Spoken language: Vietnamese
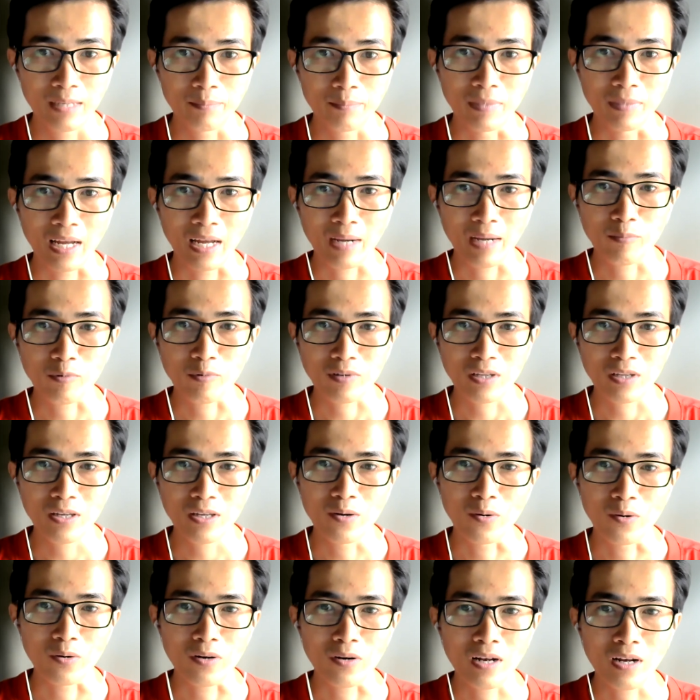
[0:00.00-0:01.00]
mình ăn chế
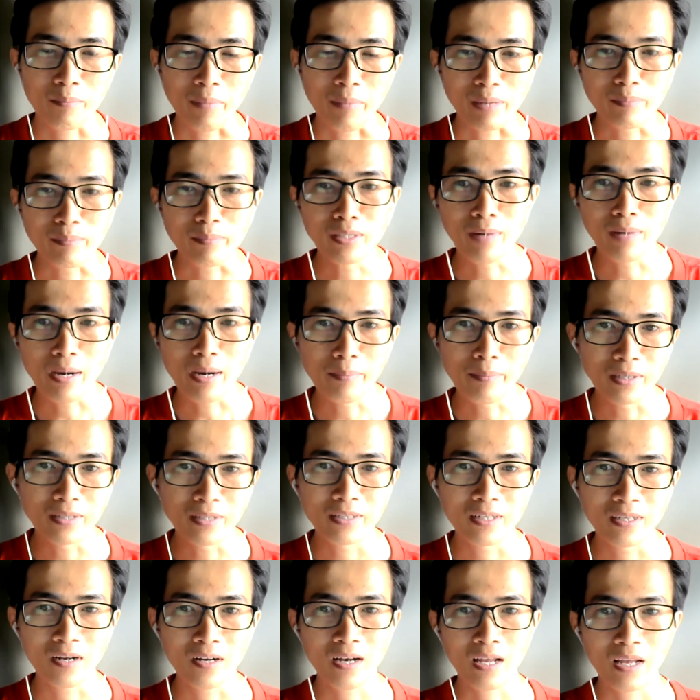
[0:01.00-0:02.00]
độ đó là 70
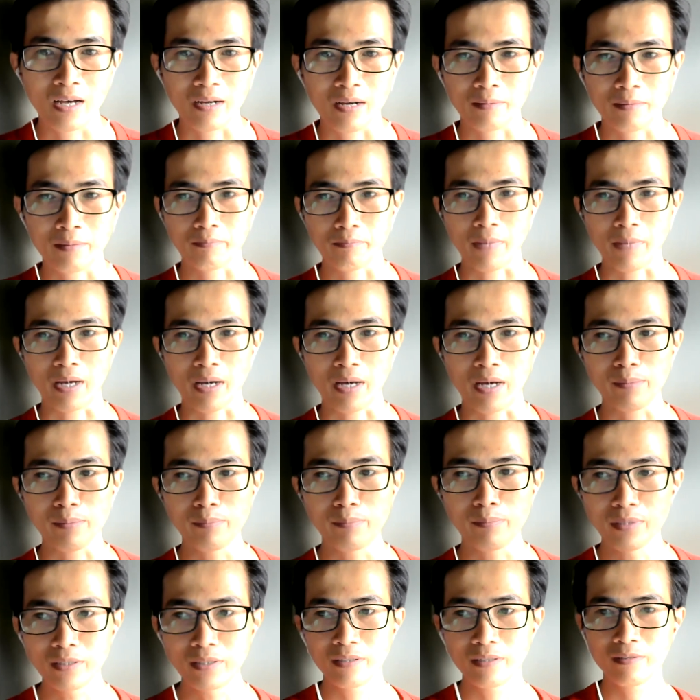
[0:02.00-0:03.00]
30 đó là
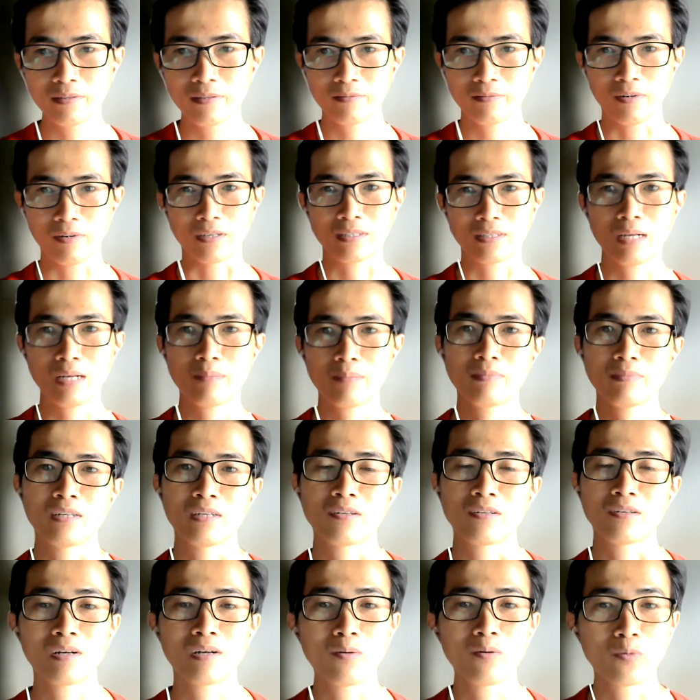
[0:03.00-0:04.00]
70 phần trăm dành
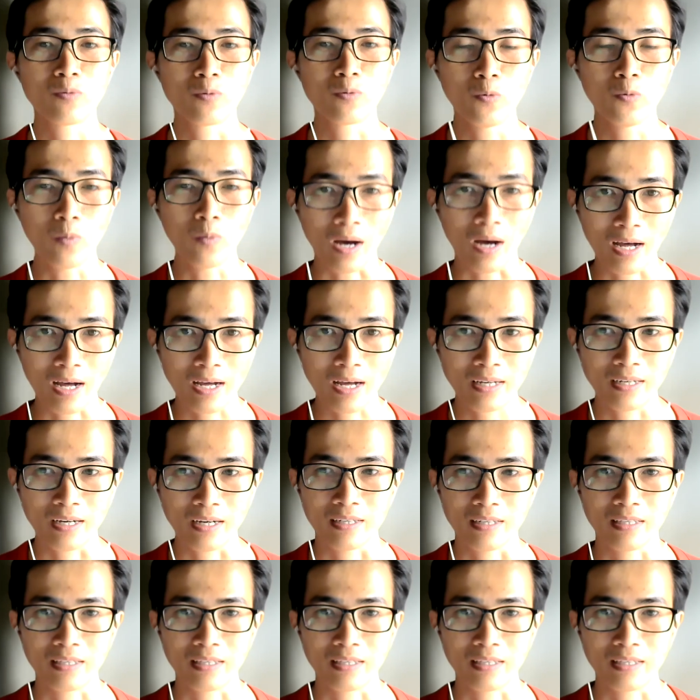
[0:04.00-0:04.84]
cho rau củ quả à,